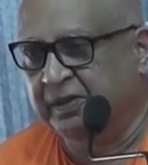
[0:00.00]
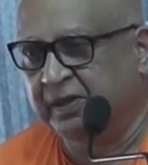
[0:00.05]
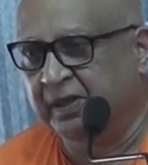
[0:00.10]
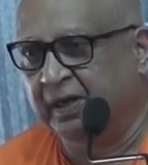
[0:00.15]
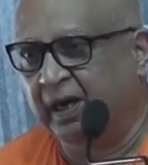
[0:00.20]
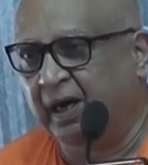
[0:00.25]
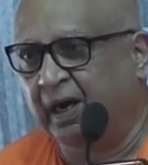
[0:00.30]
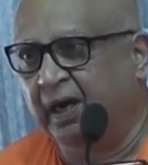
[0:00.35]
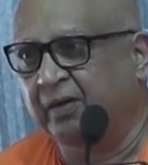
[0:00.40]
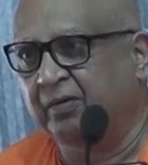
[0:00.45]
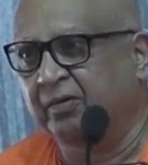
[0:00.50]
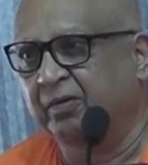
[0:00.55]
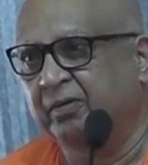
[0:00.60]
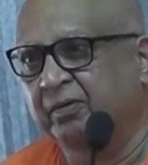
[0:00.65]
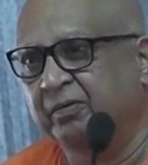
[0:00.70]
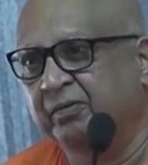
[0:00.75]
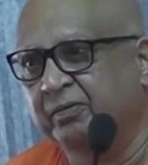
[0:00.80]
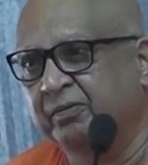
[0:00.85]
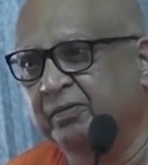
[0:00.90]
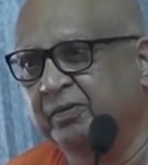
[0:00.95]

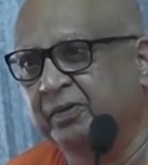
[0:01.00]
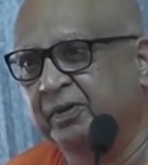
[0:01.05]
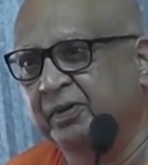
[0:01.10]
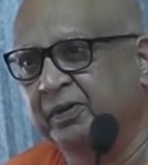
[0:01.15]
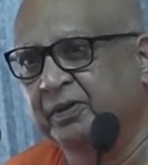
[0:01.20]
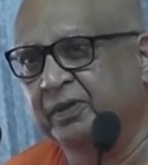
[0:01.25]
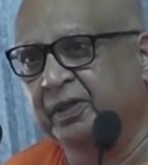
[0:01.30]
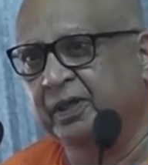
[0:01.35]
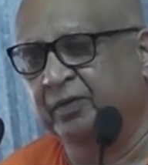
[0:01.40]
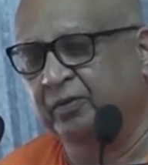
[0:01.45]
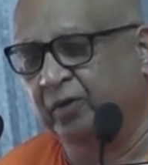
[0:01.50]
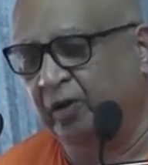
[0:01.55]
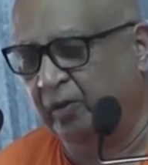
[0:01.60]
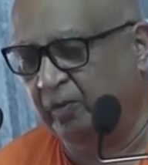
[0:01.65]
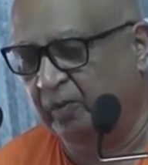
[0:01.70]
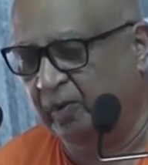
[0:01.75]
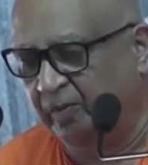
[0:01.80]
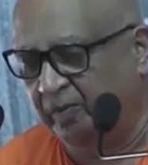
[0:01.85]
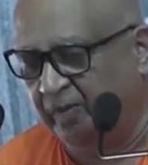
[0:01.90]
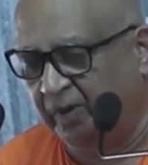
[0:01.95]
চিকাগো যে
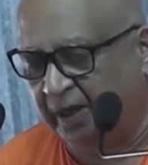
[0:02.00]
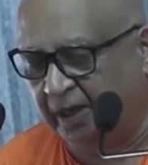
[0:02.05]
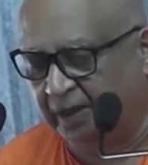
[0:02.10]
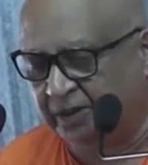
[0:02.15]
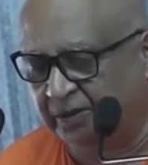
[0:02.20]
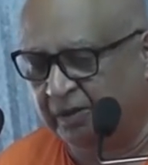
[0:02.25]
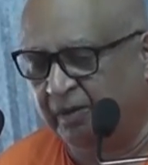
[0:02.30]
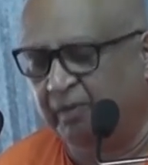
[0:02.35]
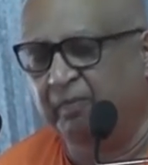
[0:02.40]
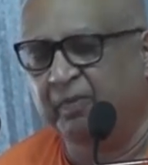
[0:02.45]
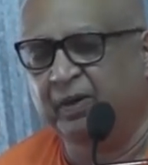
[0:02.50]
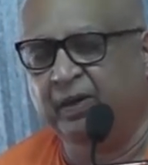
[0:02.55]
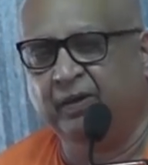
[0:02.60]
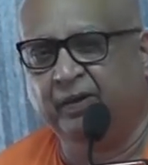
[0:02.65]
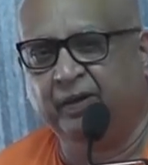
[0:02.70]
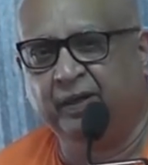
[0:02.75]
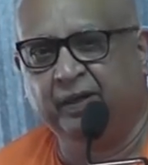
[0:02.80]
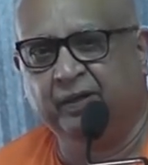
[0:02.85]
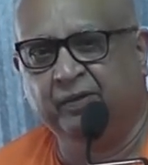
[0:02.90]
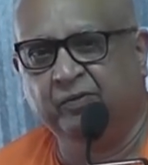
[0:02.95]
ধর্ম
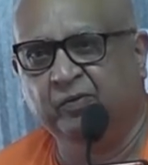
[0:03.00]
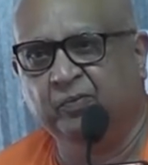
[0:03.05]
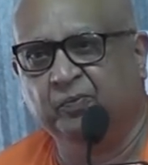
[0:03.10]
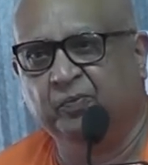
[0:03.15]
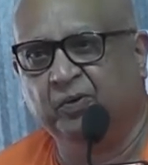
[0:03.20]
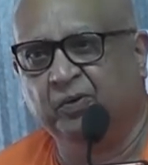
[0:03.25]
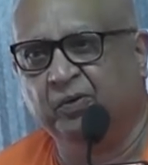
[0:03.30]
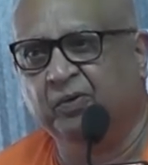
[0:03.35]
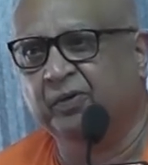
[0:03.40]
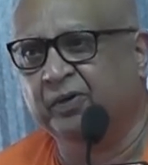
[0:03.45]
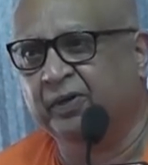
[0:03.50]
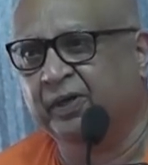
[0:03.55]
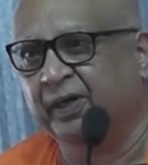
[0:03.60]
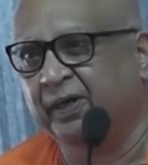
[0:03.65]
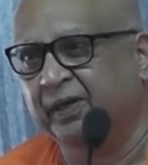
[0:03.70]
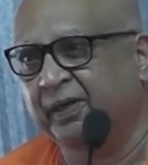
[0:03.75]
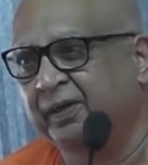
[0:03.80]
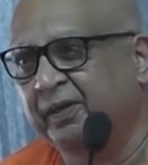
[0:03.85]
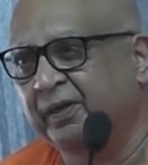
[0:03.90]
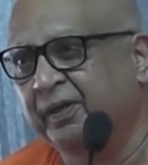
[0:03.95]
মহাসম্মেলনের
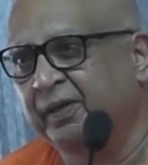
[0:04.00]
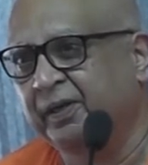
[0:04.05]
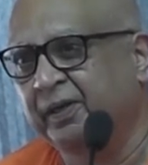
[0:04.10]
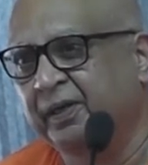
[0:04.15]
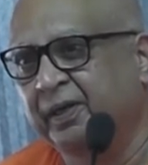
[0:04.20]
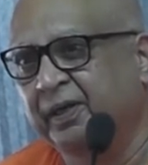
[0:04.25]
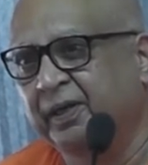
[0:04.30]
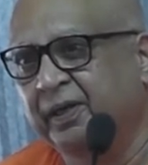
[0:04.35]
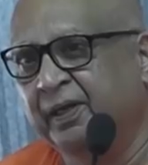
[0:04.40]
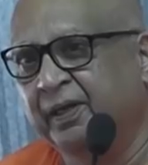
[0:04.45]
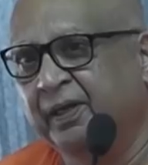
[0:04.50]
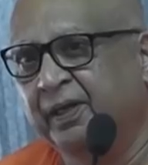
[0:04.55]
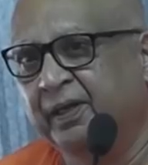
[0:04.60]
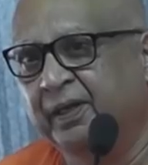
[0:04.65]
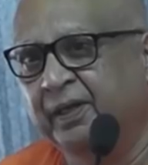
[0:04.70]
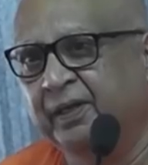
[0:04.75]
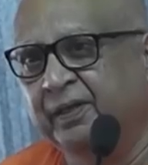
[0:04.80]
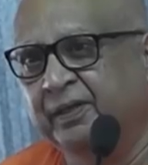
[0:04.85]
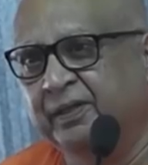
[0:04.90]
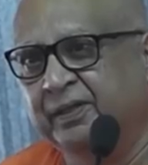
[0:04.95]
উপলক্ষে
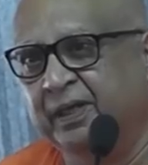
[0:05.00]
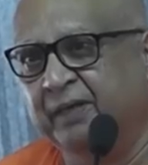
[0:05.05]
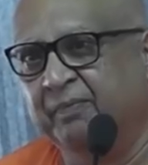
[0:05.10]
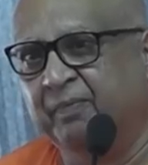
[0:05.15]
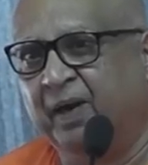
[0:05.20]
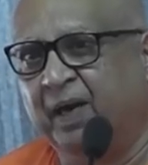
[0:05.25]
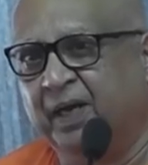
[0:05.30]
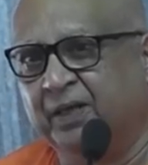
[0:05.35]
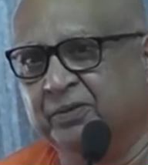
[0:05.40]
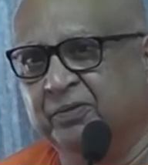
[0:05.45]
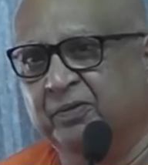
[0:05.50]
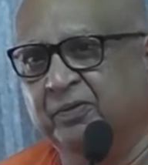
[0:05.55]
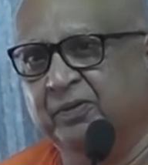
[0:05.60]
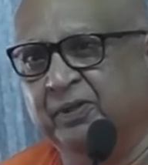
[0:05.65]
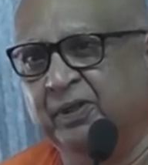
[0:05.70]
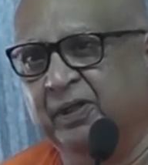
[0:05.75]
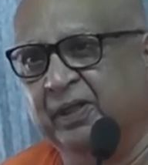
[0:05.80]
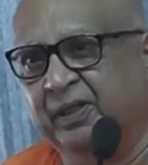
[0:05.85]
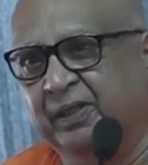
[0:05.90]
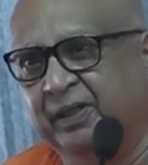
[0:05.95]
যে ভাষণ
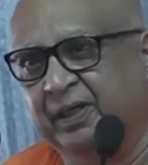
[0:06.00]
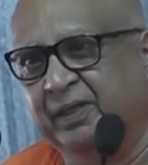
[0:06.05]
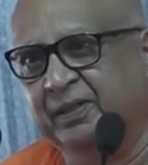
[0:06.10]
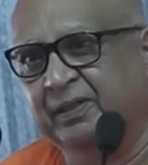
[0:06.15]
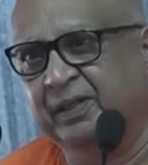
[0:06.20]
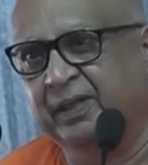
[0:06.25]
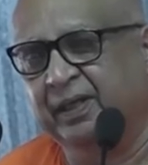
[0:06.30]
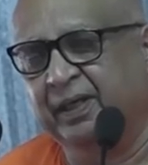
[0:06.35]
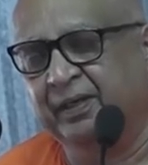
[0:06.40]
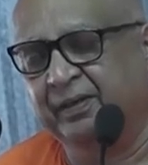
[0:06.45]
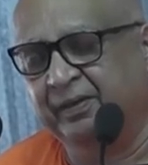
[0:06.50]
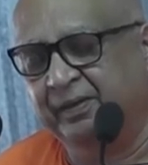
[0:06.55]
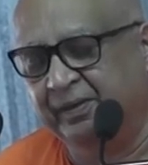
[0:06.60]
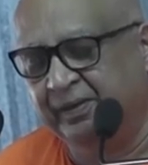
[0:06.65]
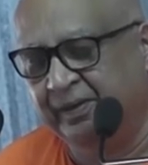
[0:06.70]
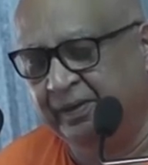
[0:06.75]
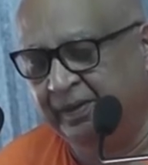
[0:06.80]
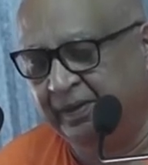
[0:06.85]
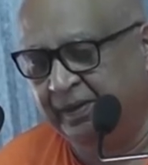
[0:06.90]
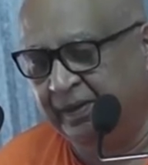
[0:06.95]
তিনি দিয়েছিলেন
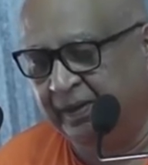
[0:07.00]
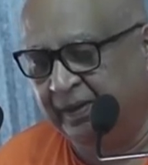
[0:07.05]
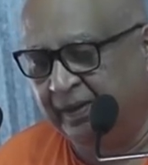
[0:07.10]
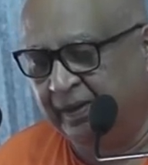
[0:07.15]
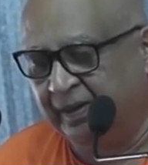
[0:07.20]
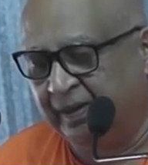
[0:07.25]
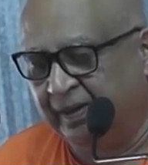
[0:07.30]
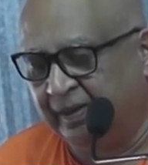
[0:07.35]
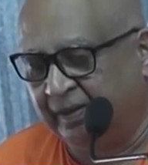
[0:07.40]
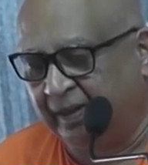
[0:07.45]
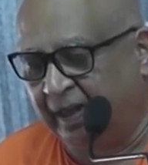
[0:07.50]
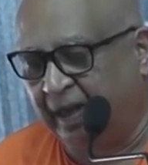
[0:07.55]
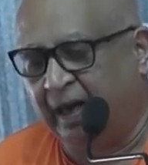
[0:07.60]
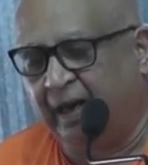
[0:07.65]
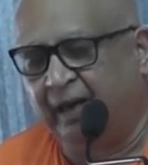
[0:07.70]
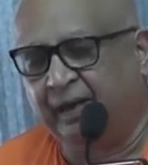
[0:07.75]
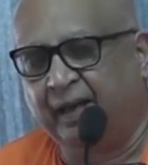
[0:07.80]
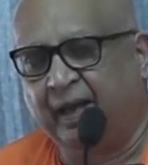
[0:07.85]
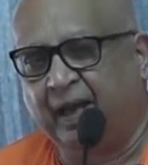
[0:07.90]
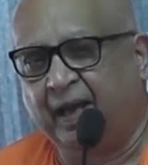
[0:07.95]

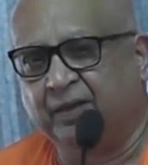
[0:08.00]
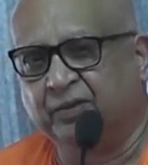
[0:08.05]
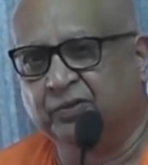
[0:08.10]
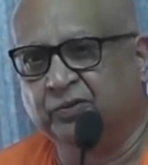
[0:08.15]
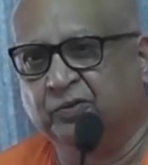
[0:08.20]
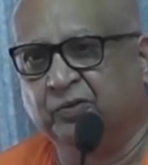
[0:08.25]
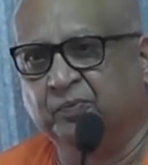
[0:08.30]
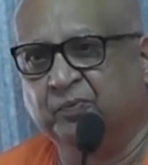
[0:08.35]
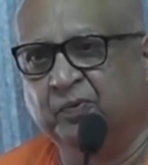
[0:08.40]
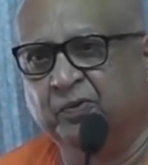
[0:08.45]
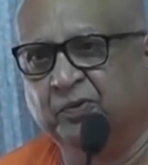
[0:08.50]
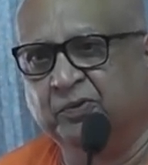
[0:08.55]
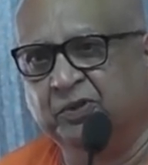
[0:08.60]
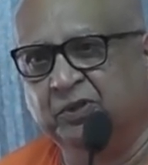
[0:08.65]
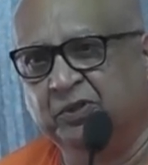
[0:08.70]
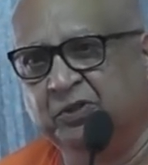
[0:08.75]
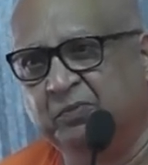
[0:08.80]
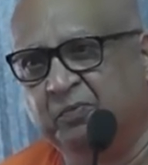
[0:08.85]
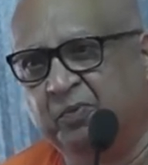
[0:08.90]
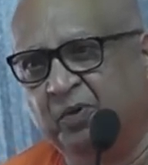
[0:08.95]
তার একশো
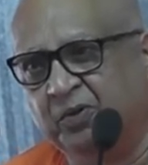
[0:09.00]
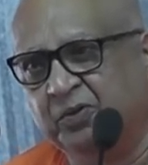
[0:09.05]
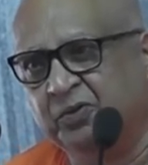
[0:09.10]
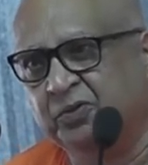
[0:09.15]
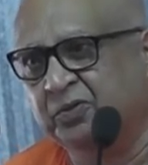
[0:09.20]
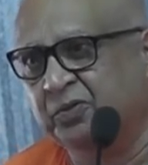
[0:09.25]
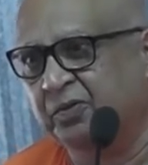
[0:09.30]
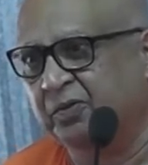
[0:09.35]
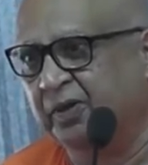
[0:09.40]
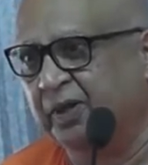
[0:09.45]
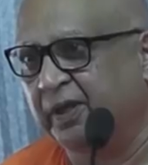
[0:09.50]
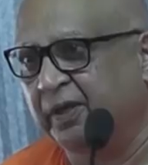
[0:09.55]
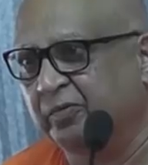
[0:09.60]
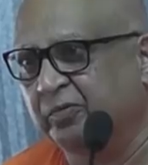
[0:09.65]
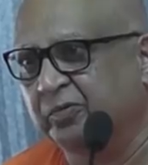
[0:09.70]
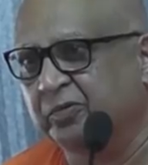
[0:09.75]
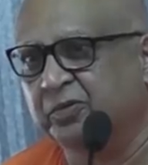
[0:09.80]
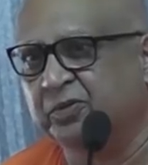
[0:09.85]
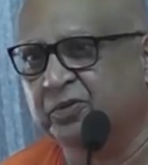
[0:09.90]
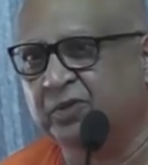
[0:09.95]
পঁচিশ
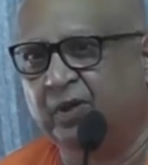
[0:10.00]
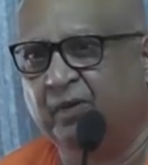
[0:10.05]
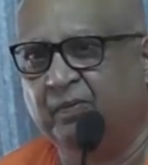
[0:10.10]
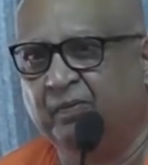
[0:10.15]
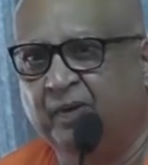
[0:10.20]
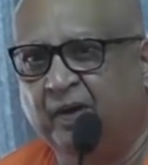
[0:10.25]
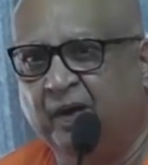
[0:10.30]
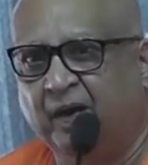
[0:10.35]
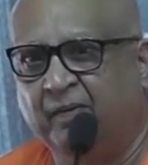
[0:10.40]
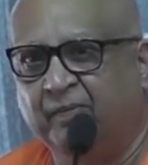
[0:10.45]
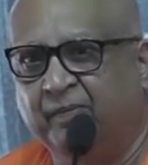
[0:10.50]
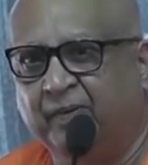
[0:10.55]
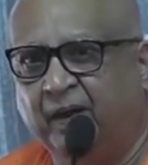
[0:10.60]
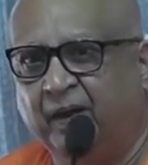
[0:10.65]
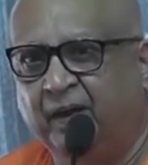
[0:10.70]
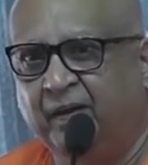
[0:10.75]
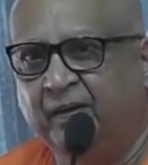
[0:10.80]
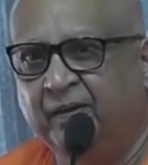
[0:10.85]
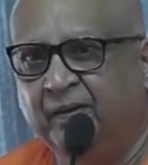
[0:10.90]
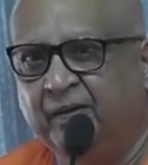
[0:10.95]
বৎসরের উৎসব
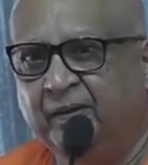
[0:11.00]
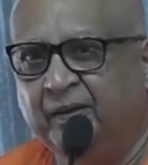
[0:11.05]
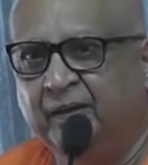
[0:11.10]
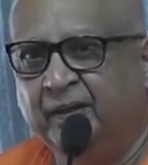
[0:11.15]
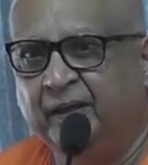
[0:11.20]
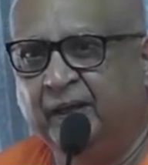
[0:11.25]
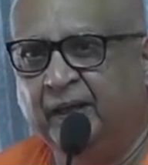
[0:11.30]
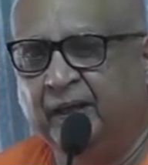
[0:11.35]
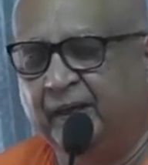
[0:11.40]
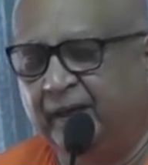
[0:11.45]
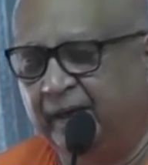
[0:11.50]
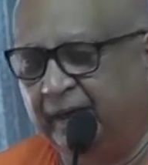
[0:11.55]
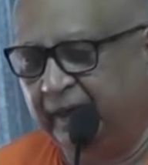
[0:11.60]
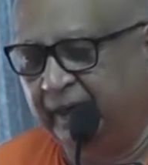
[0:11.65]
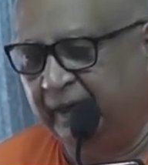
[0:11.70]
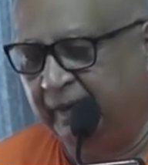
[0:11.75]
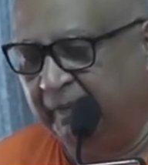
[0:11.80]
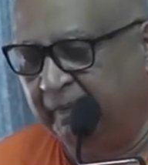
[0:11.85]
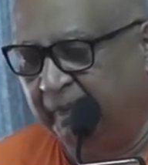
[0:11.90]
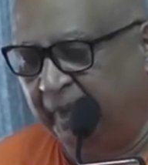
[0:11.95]
আমরা
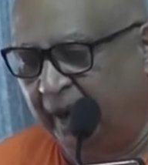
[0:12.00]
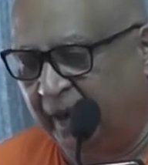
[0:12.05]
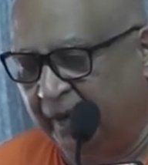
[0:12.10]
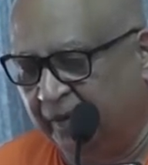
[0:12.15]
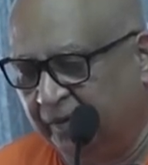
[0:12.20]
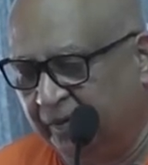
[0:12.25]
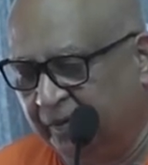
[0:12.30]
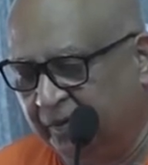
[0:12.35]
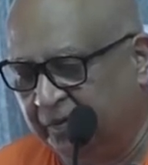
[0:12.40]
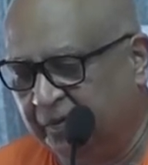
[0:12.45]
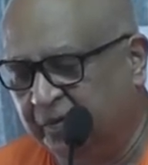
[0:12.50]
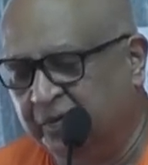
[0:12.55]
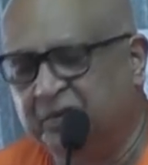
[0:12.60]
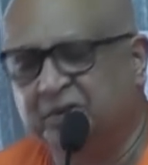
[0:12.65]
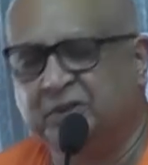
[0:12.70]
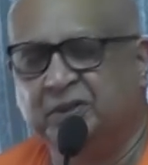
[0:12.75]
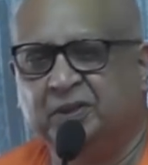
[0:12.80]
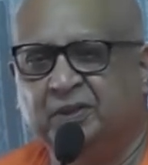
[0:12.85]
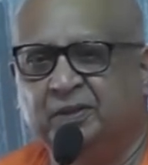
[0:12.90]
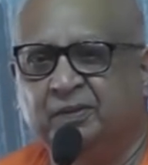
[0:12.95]
এখানে পালন
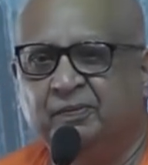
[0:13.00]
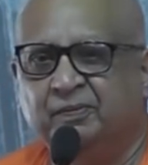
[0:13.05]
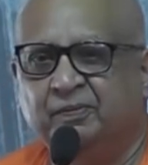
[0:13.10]
করছি